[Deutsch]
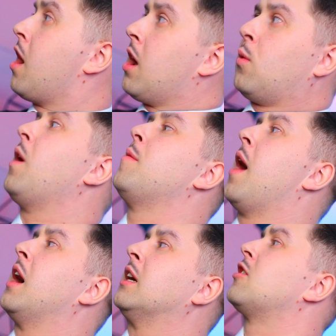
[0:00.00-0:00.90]

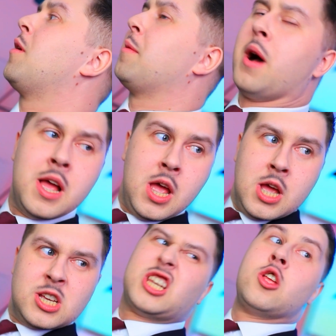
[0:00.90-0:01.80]
Beruhige dich, Gräfin, der
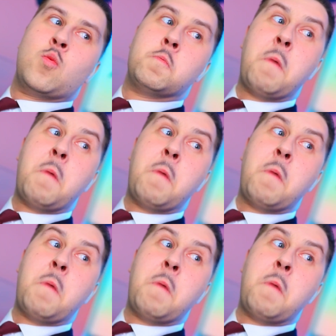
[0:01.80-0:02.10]
Nacht der Profi